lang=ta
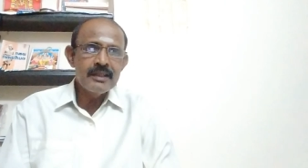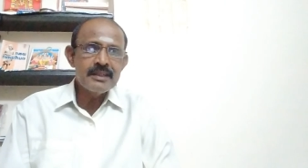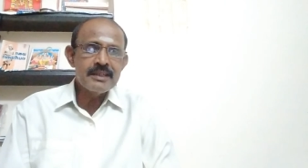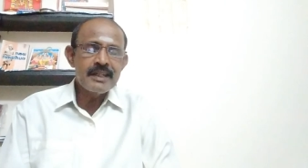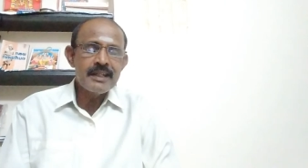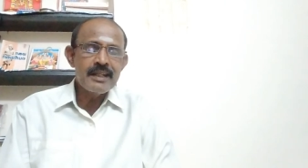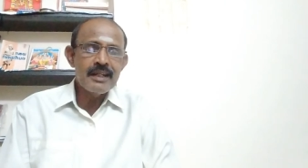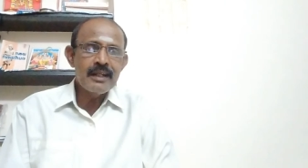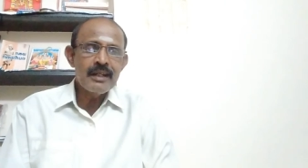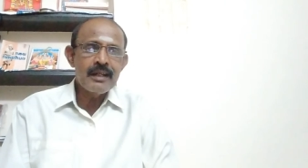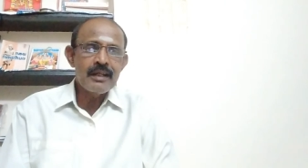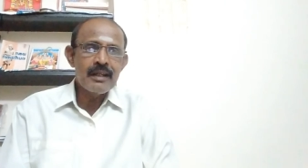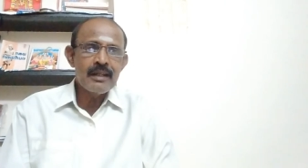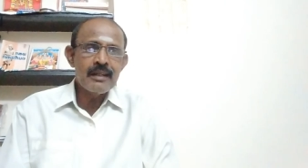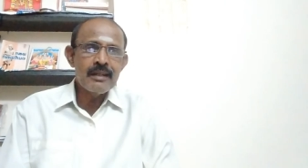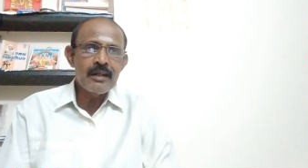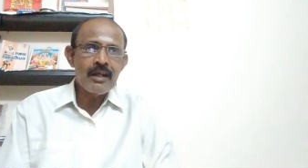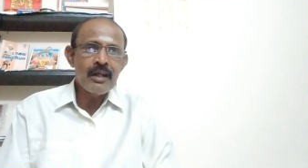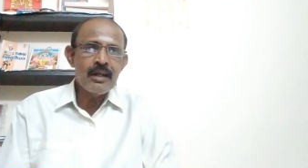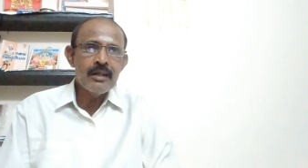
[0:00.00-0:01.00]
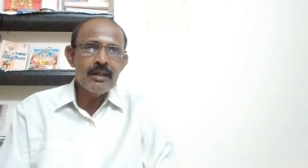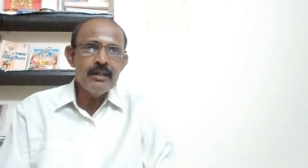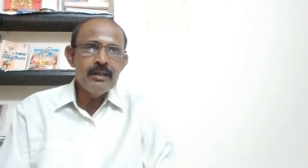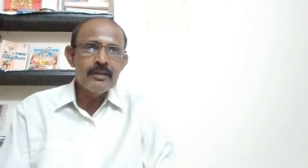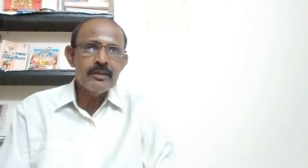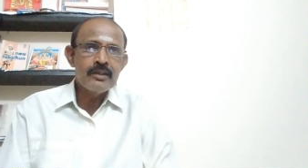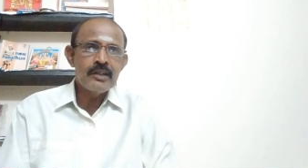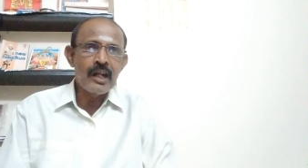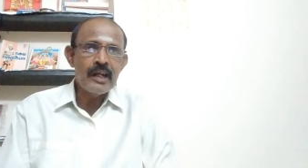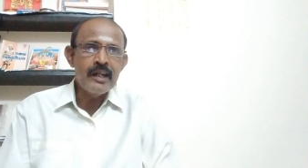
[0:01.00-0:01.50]
திசை இருக்கின்றதுனால்
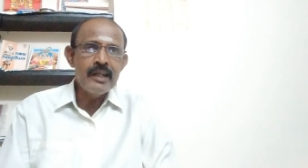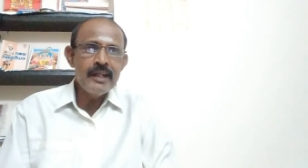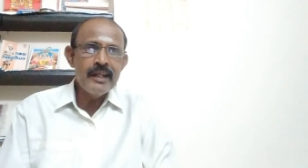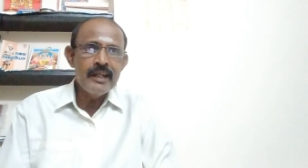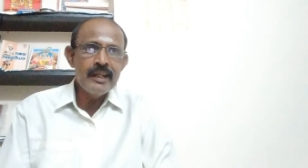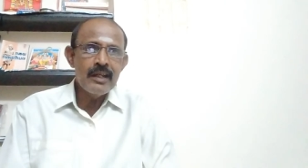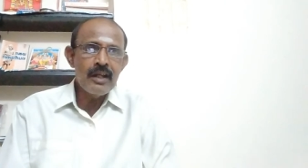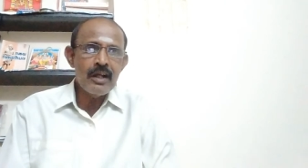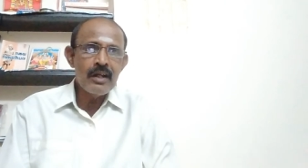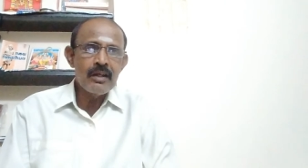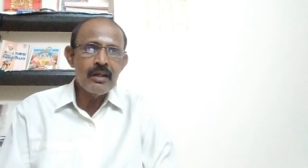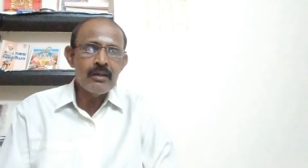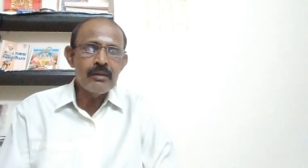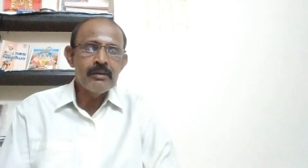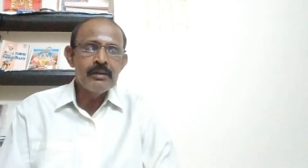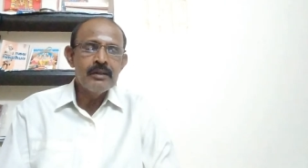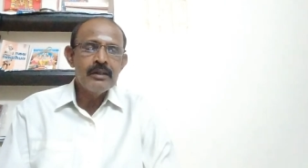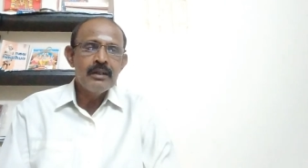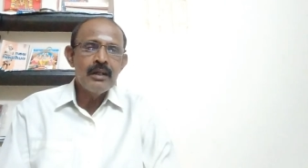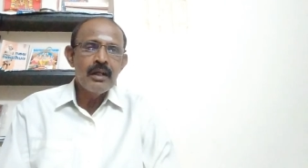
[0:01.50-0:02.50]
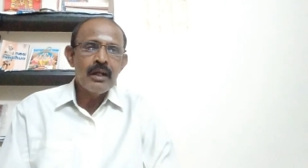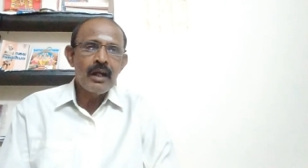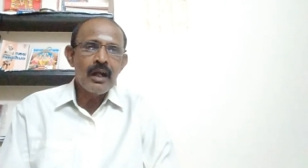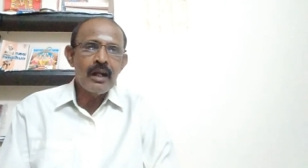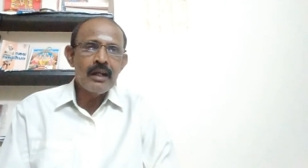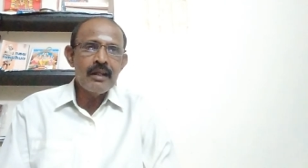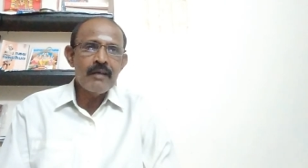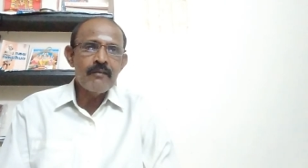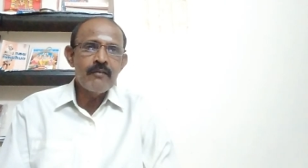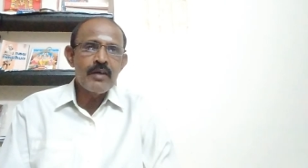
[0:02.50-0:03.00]
தண்ணியினால்
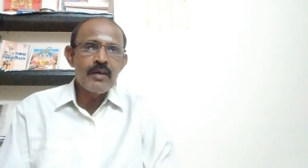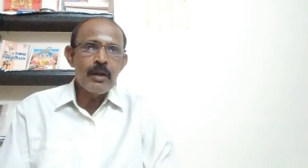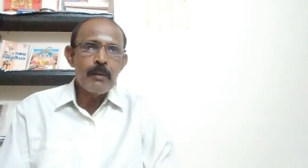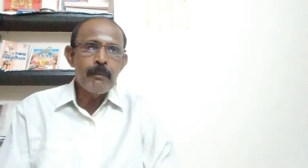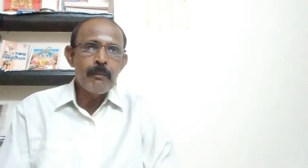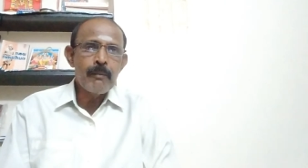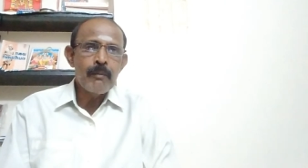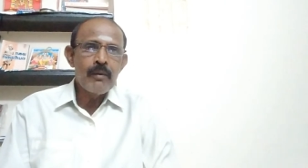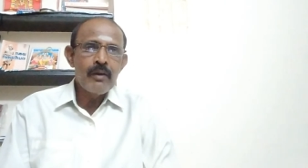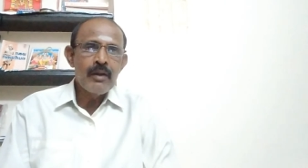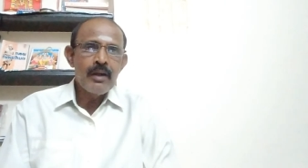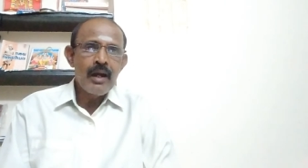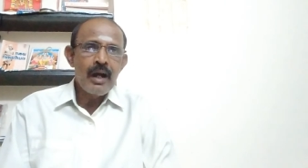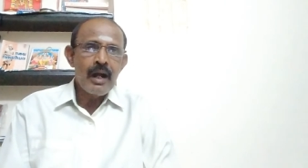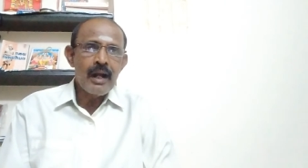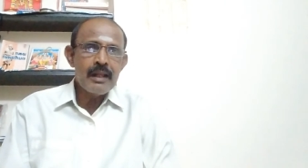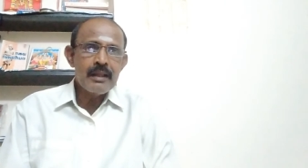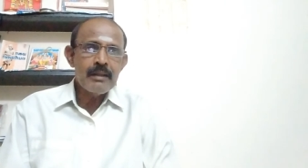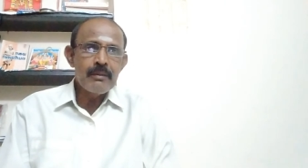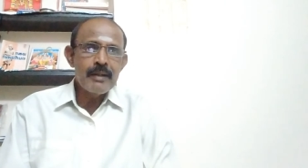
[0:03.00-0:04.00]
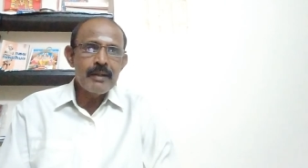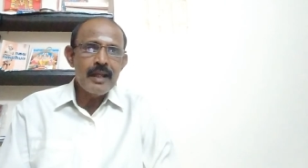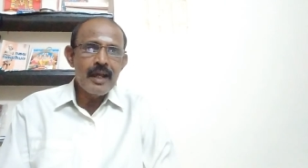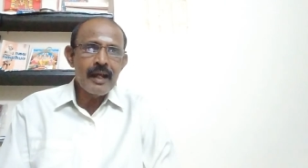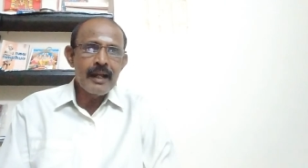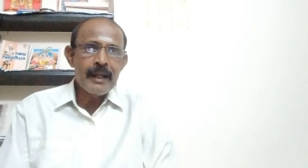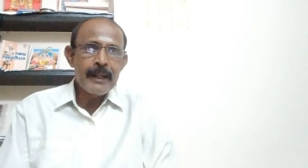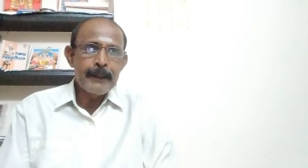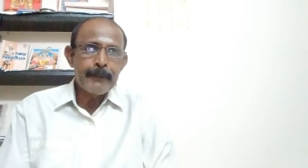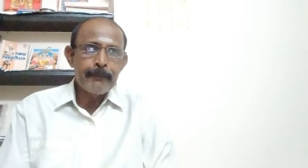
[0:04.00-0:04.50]
கண்டம் வரும்
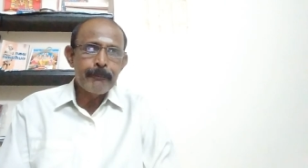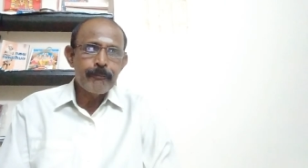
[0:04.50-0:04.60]
அடுத்தபடியாக